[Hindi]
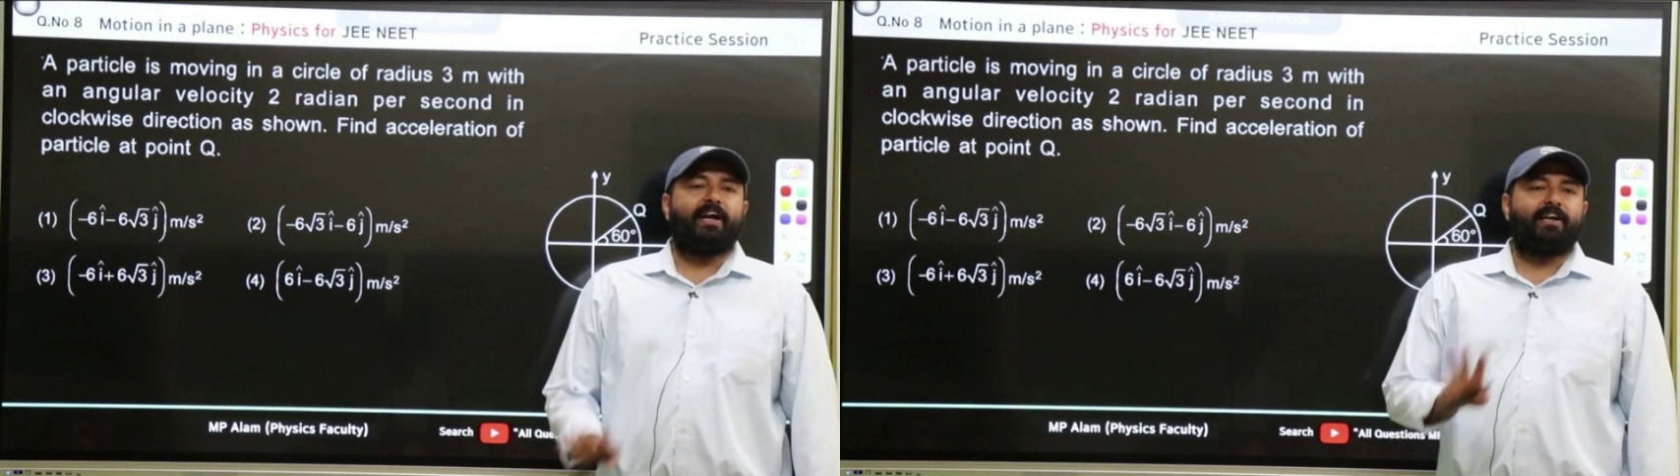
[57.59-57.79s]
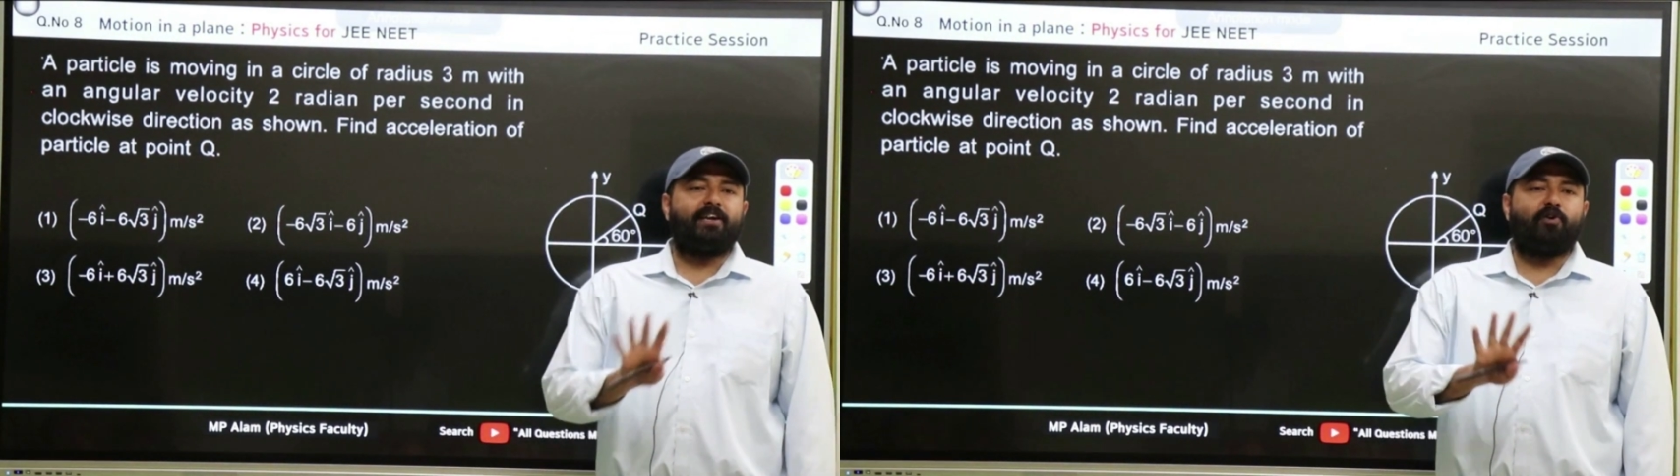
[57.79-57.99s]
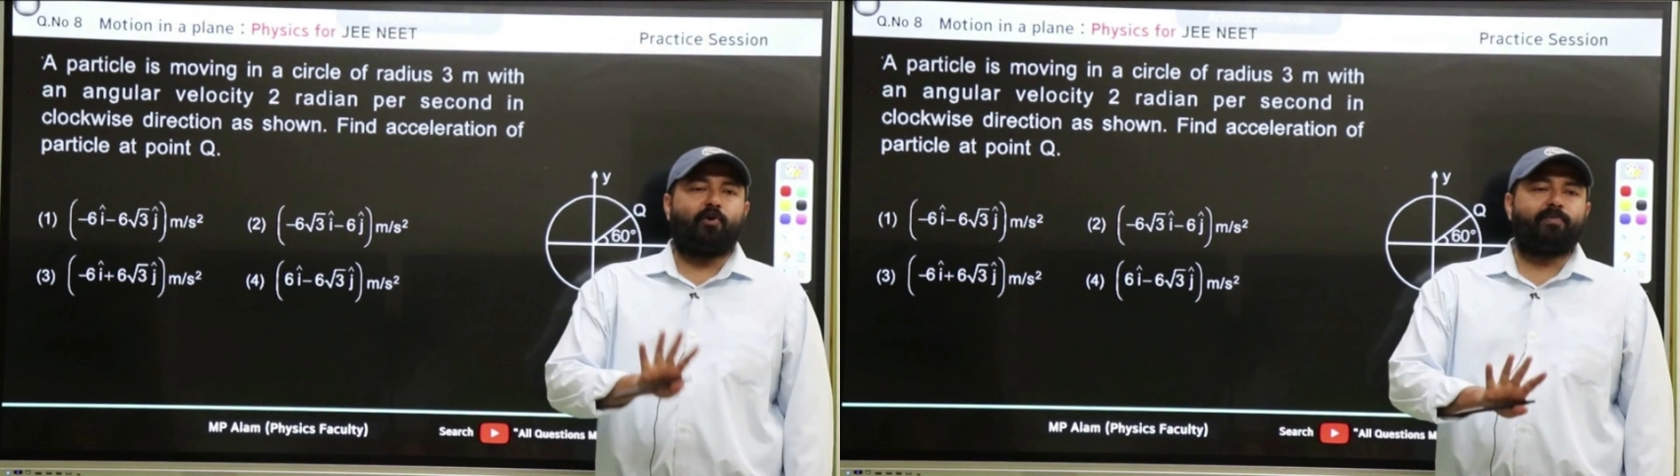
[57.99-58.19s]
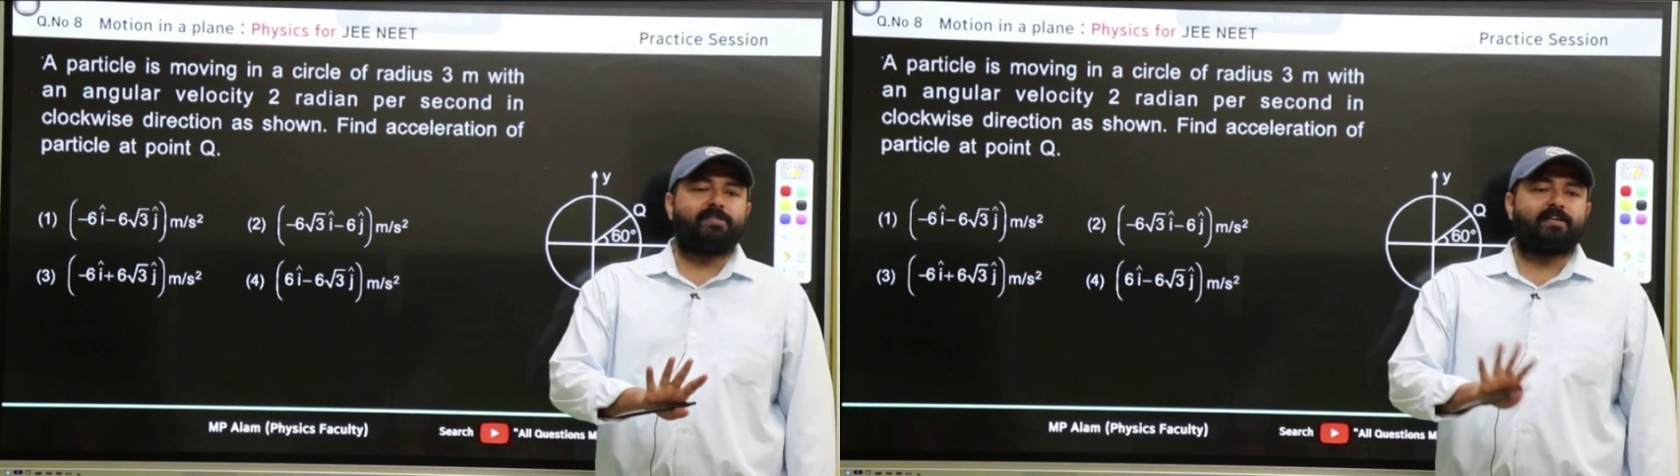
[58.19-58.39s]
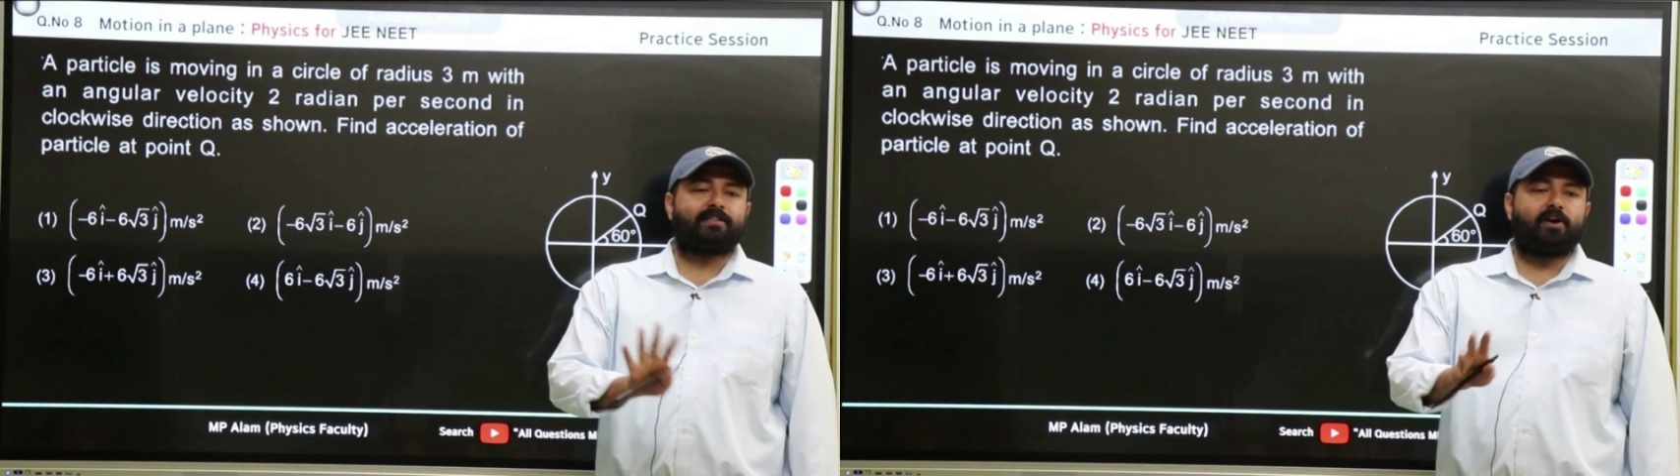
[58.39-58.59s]
ए टी हो
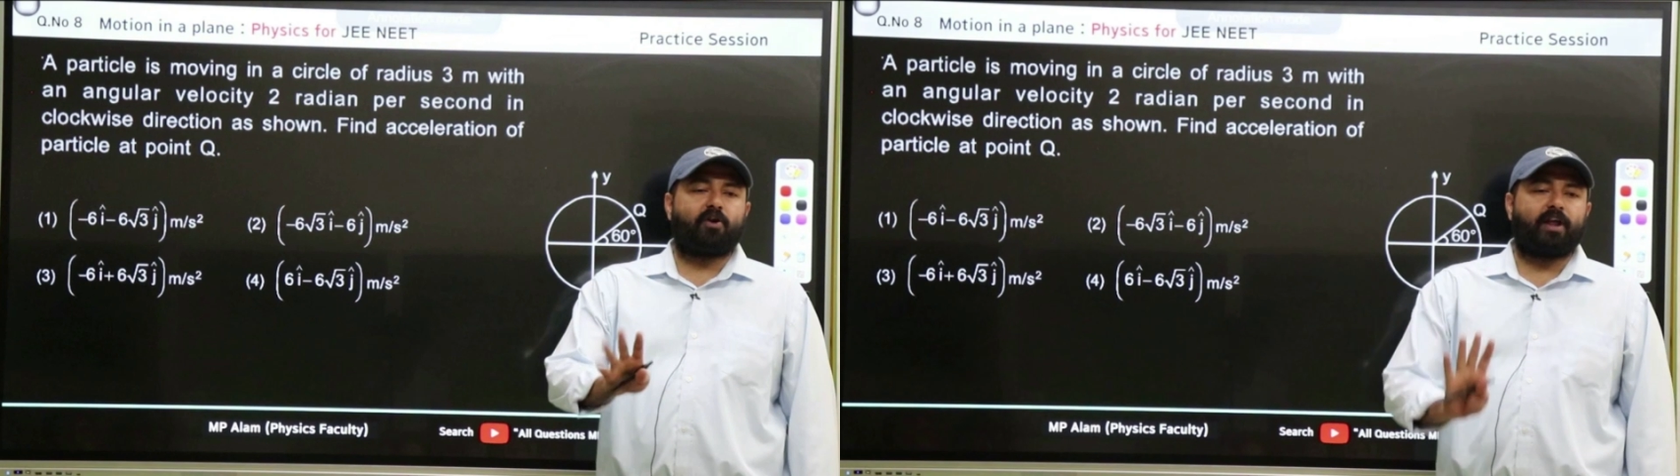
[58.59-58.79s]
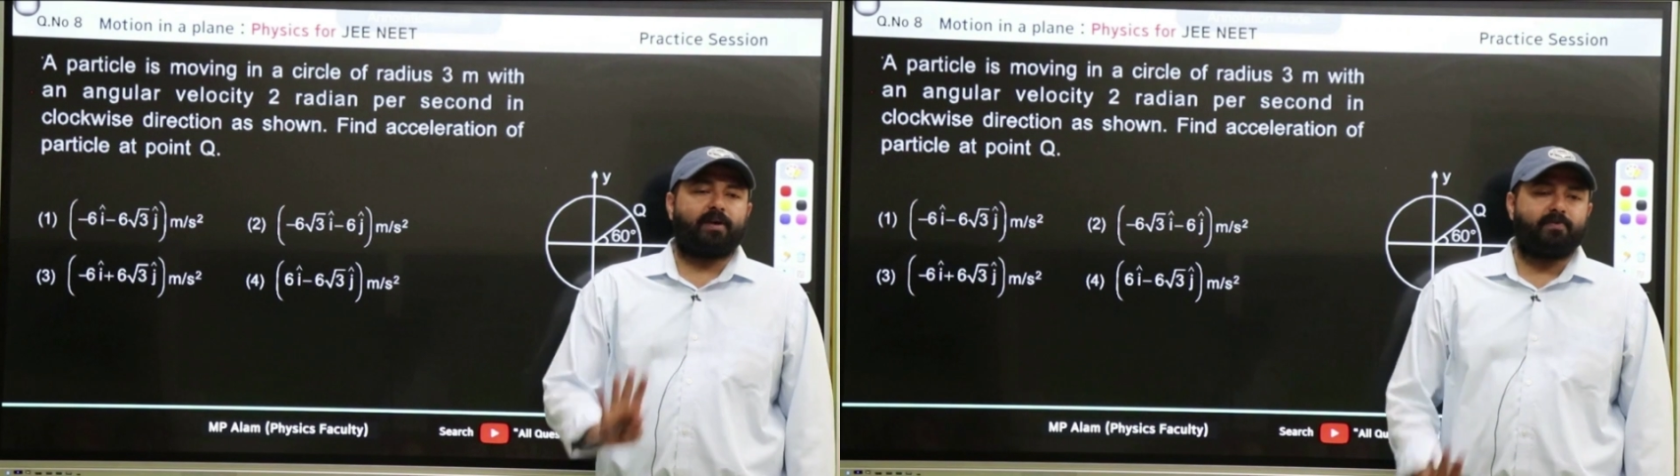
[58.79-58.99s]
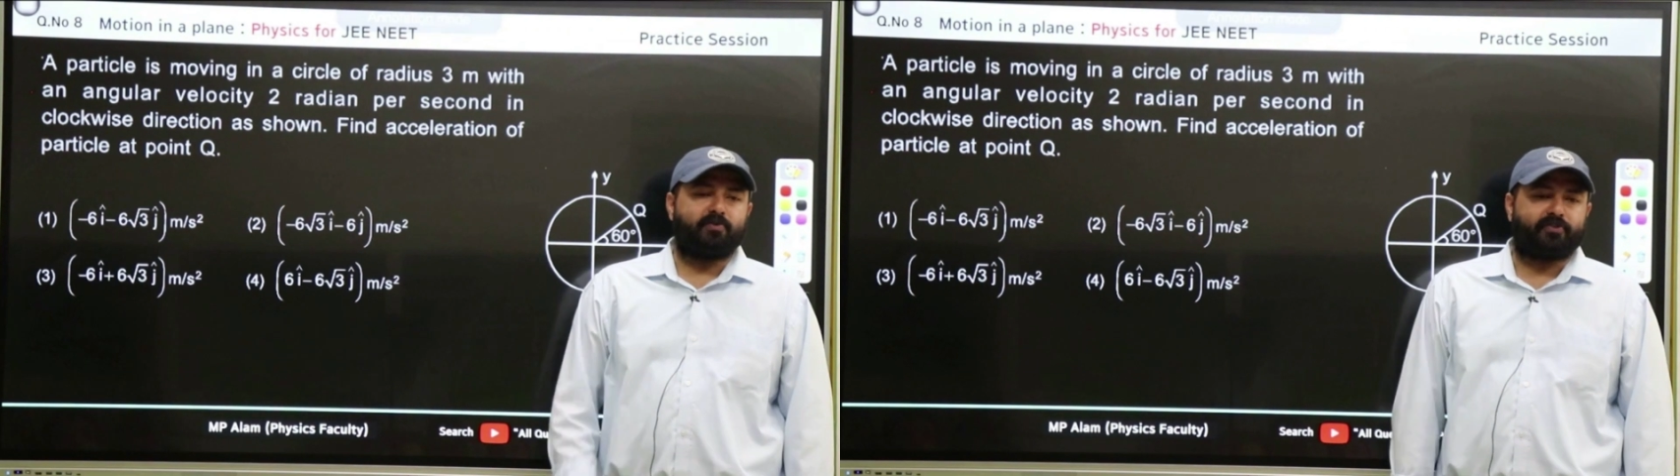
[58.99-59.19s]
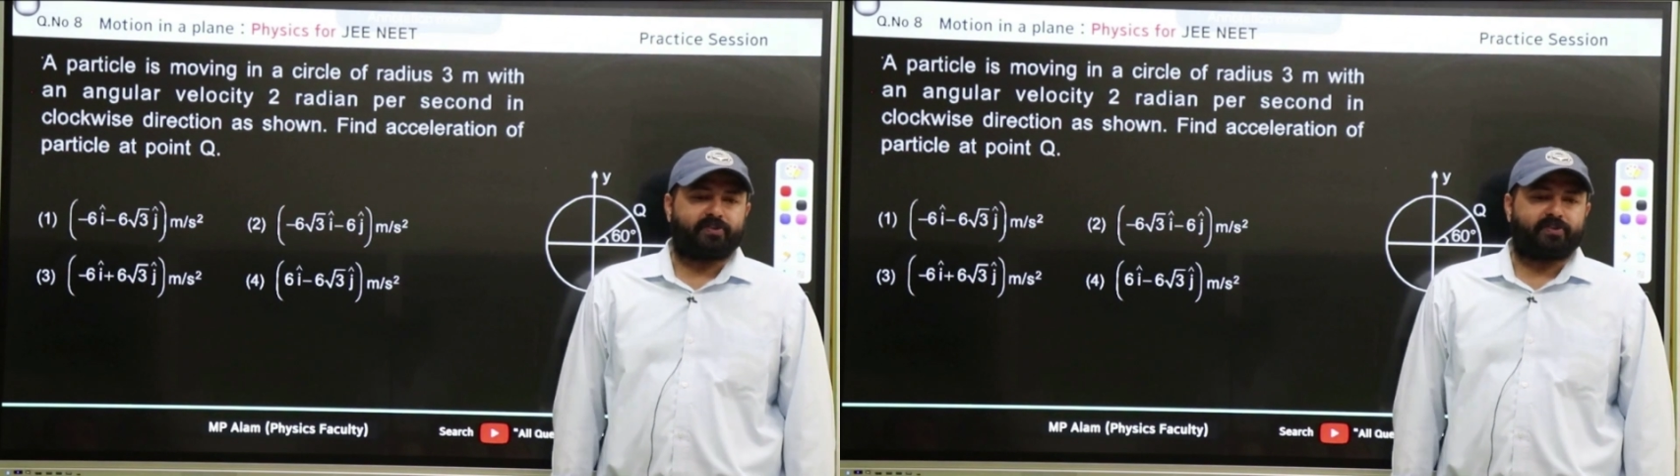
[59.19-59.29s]
भी सकता है और नहीं भी हो